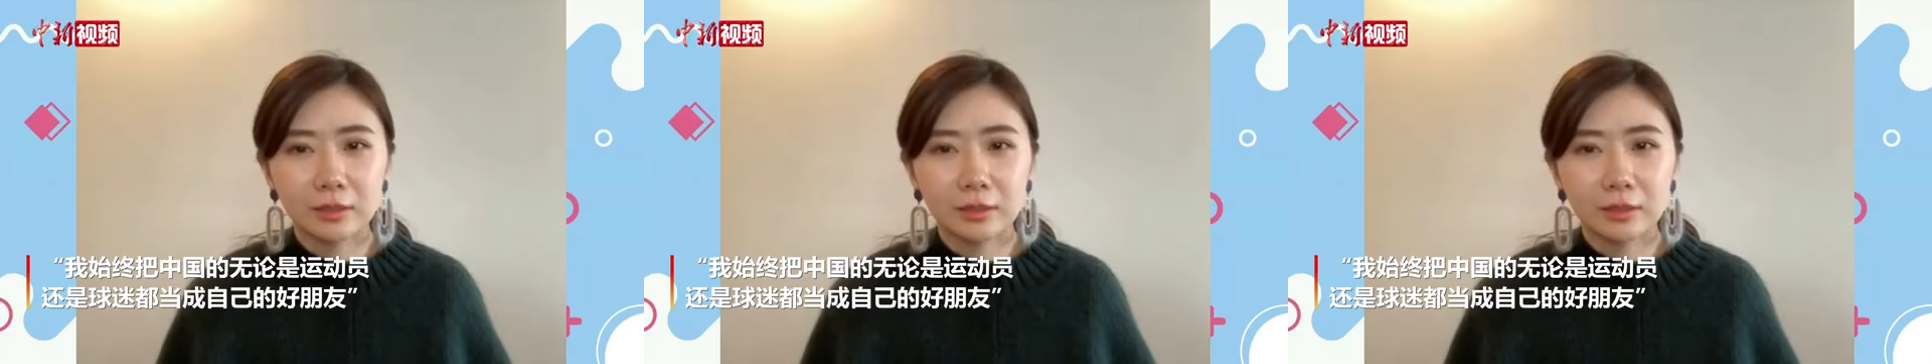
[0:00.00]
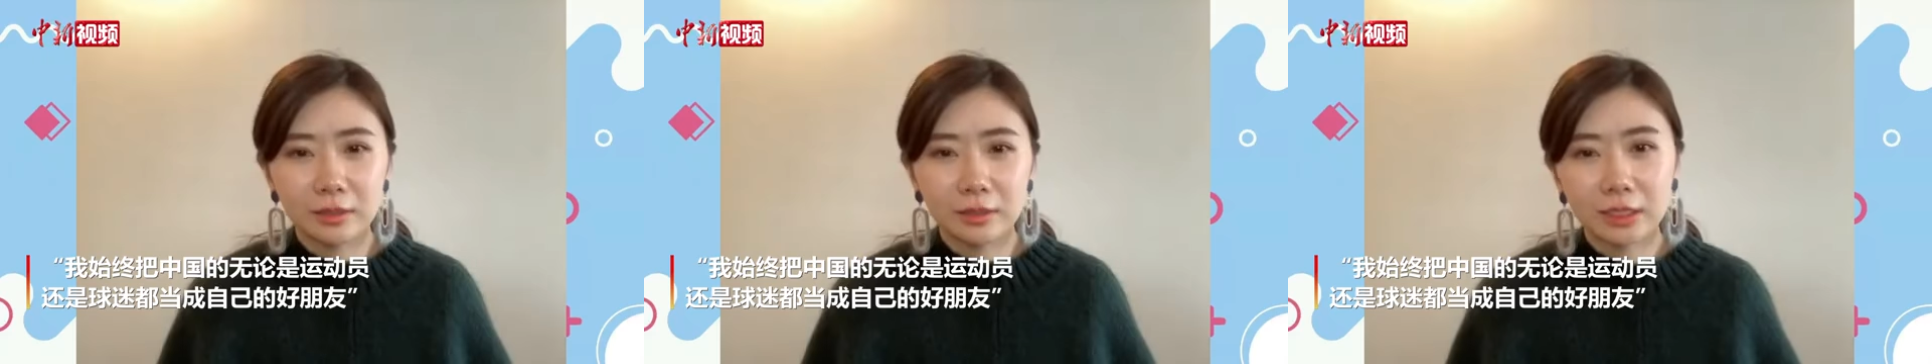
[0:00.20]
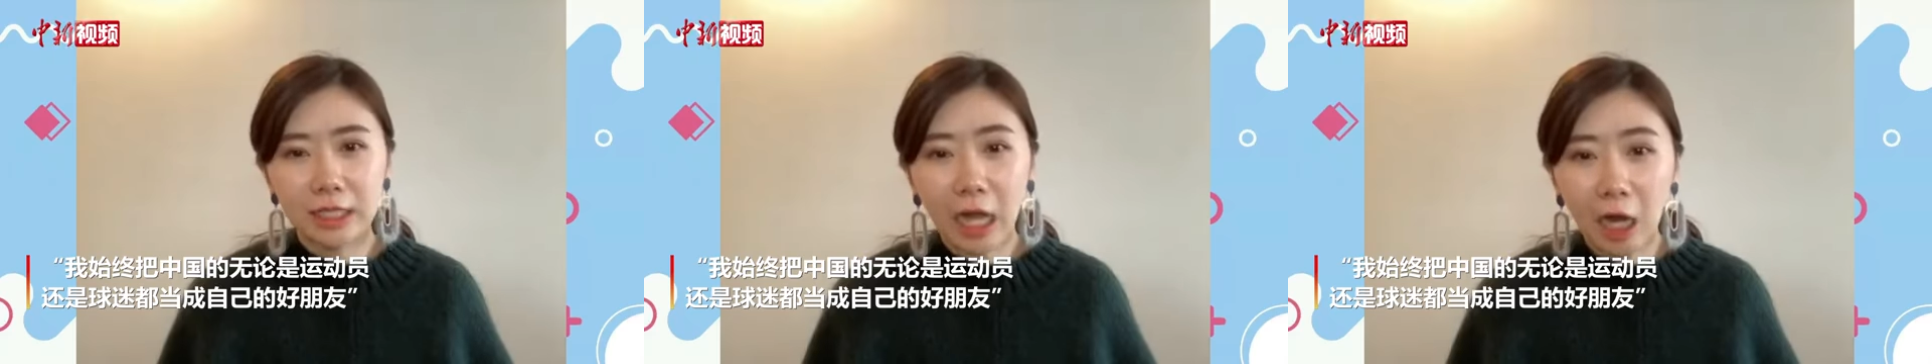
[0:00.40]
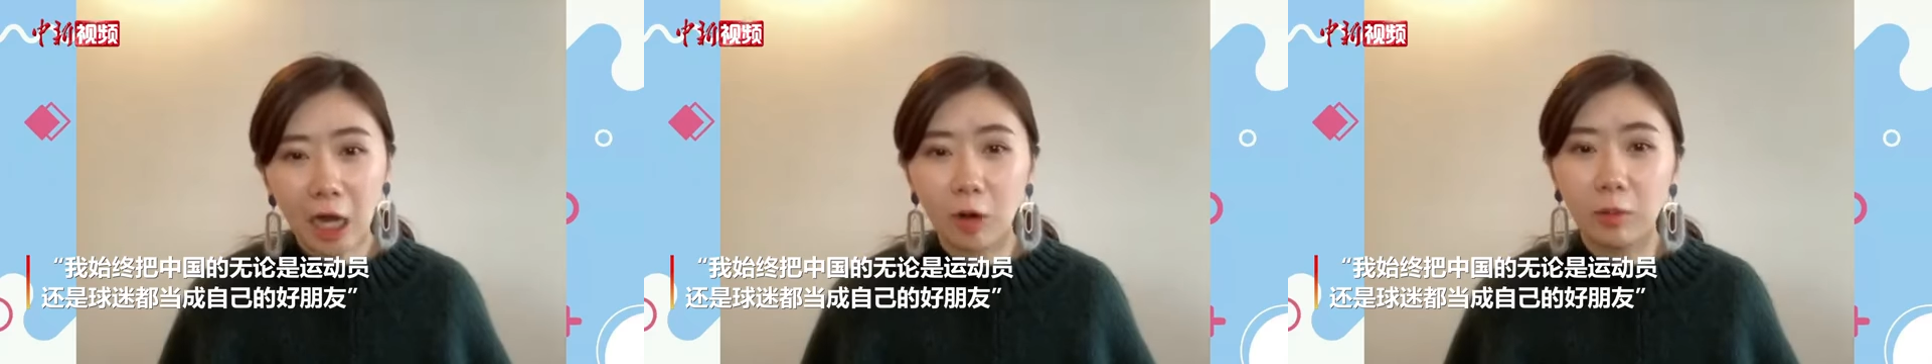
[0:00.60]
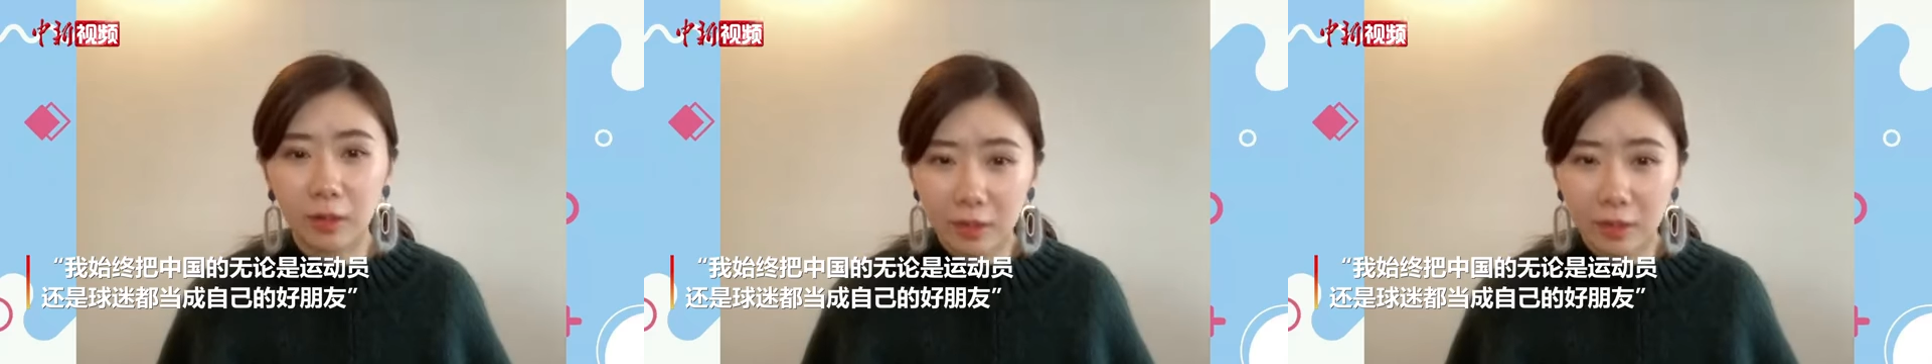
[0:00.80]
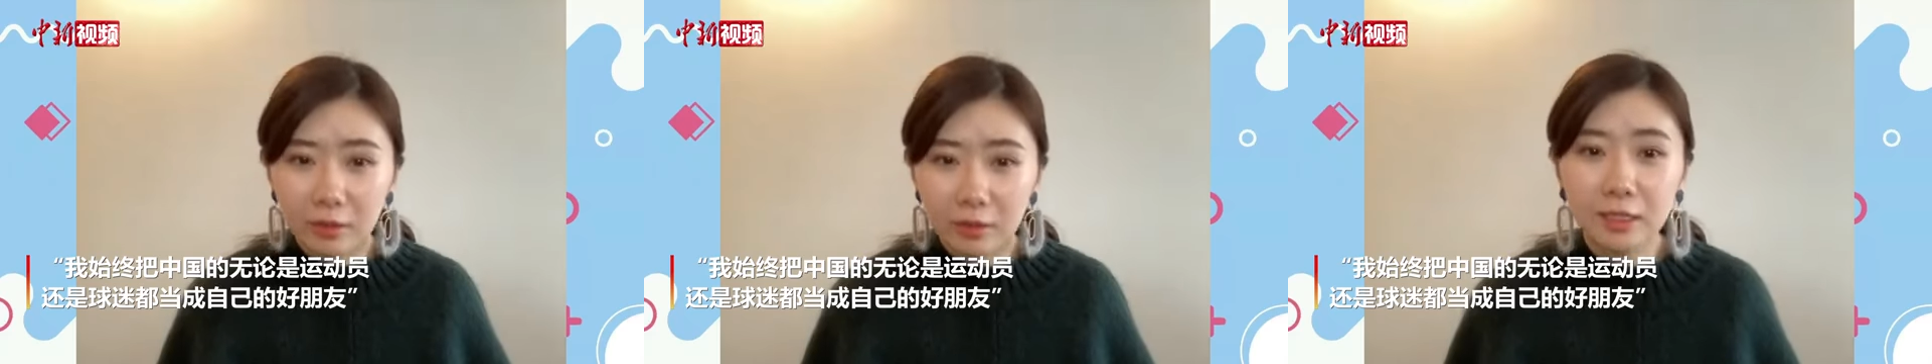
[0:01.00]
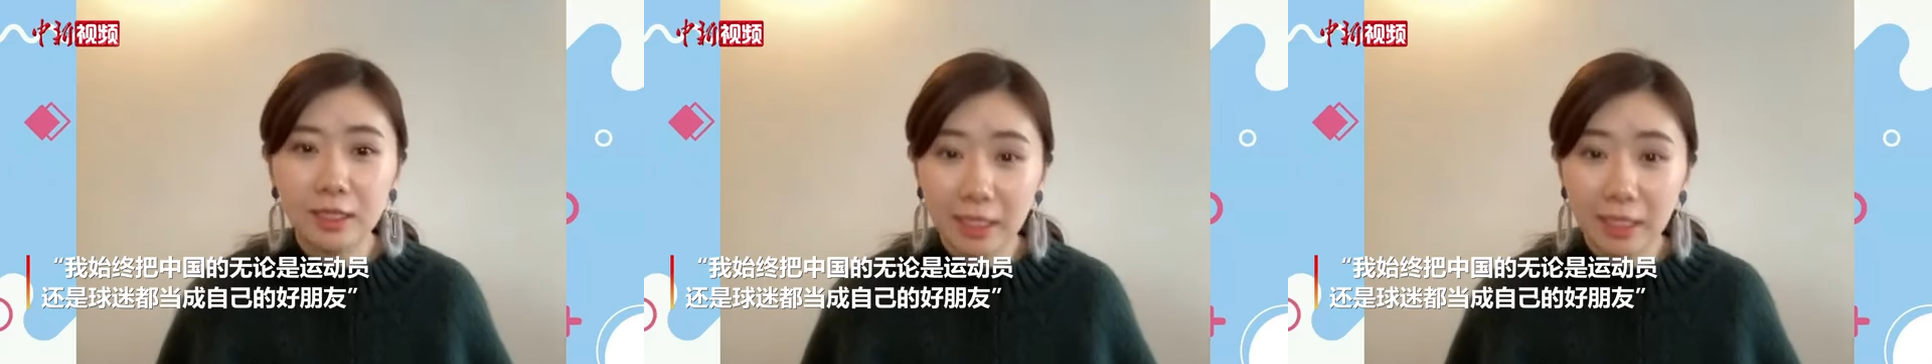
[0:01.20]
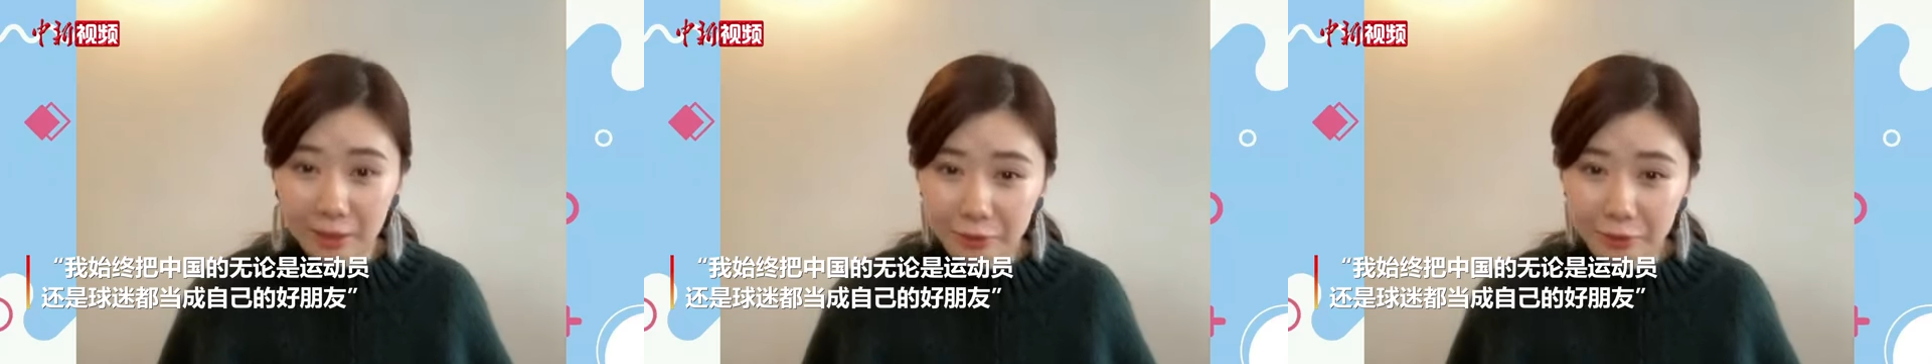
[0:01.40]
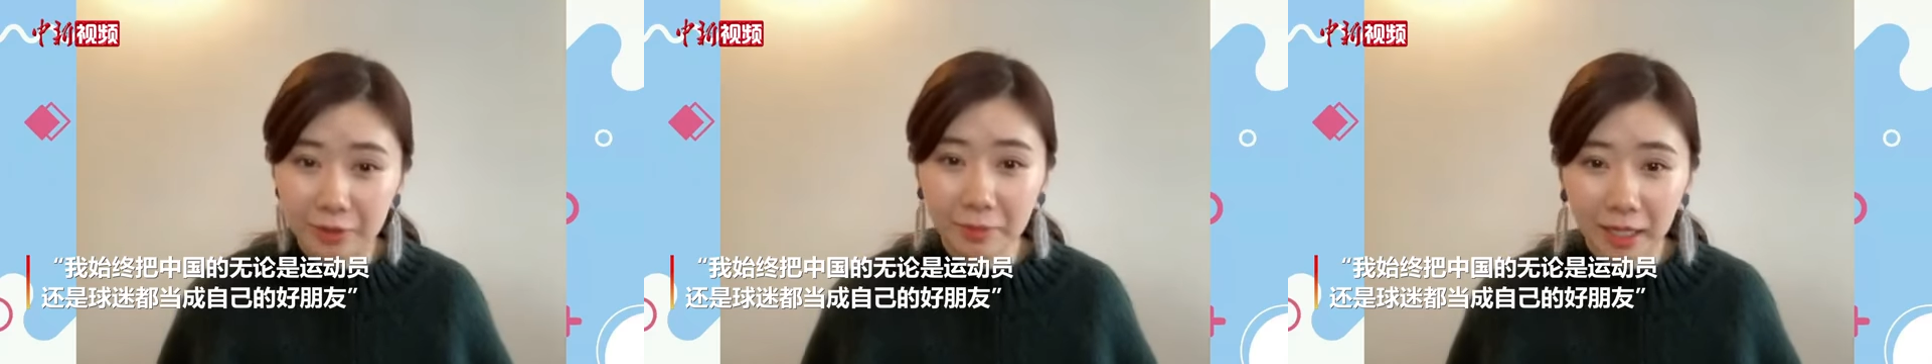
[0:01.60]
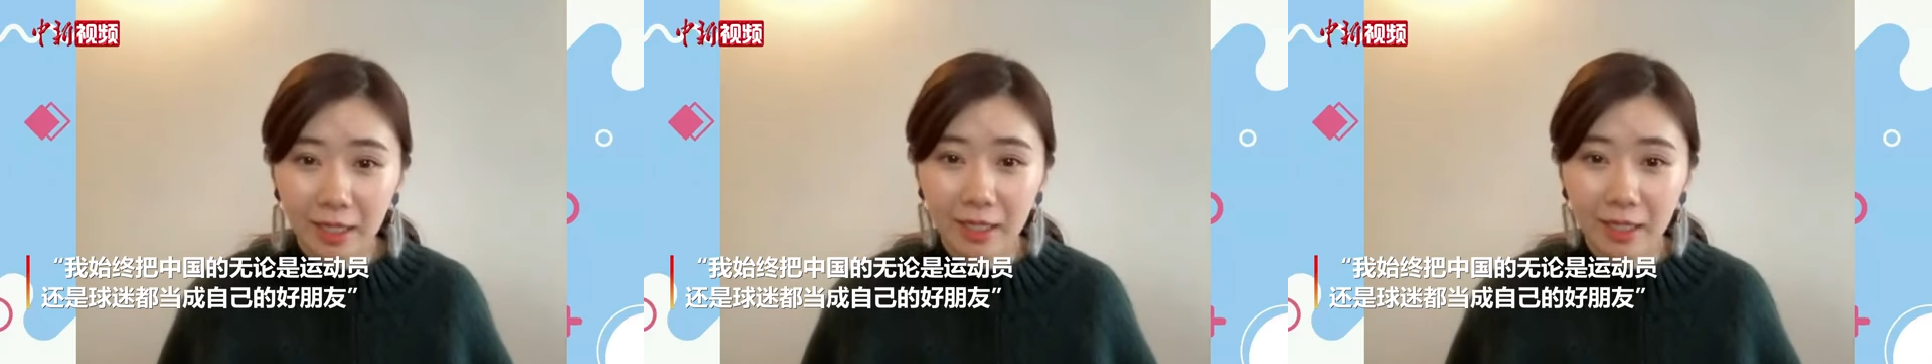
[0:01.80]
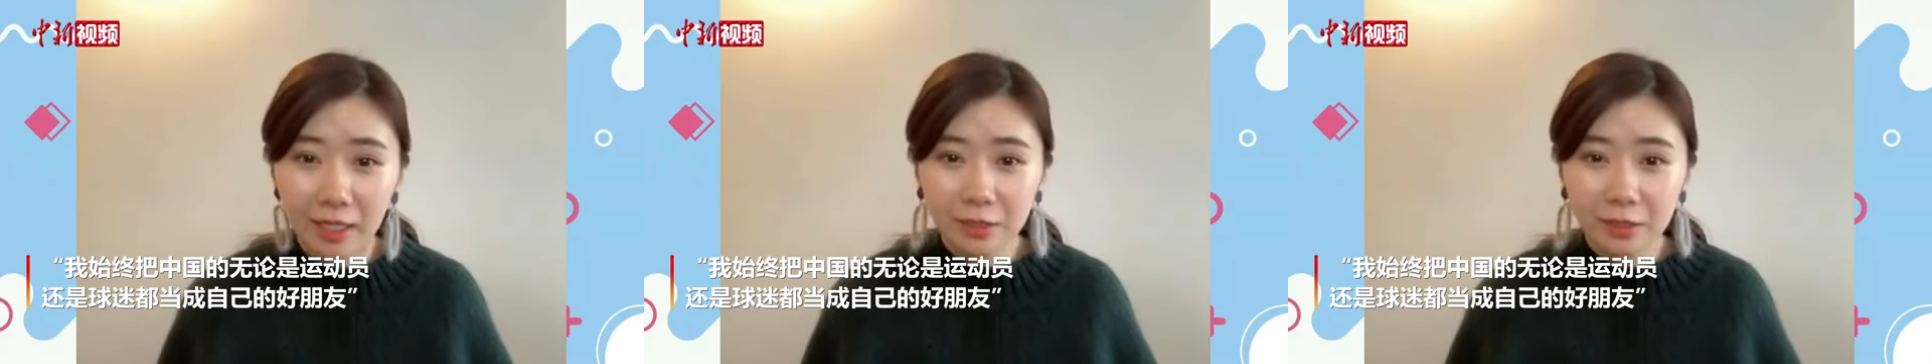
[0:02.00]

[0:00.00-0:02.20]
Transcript: 自己的好朋友的感觉吧，